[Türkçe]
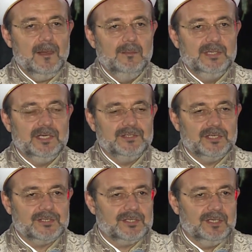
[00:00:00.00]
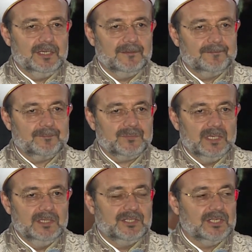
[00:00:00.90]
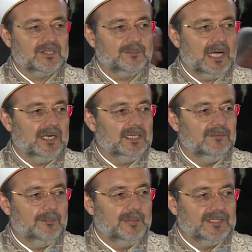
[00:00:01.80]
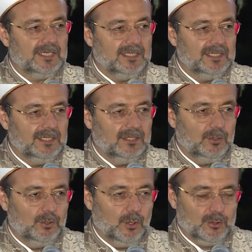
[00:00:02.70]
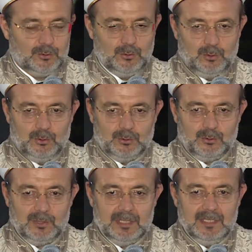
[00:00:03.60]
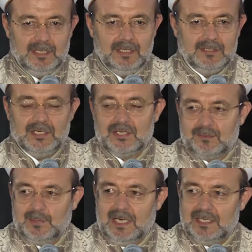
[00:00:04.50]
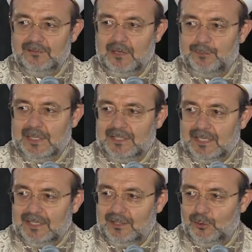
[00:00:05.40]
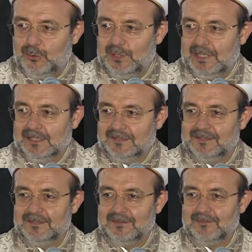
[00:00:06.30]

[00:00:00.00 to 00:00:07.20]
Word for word: Birincisi cismani ve bedeni özgürlük, cismani ve bedeni hürriyet.